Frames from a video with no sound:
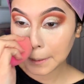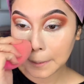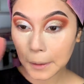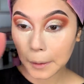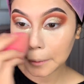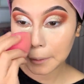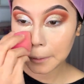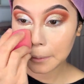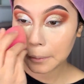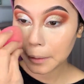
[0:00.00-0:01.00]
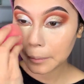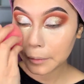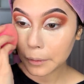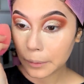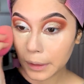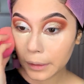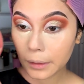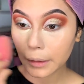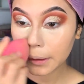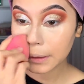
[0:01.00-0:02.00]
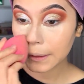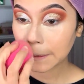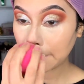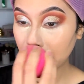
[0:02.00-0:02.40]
corrector cubre muy bien niñas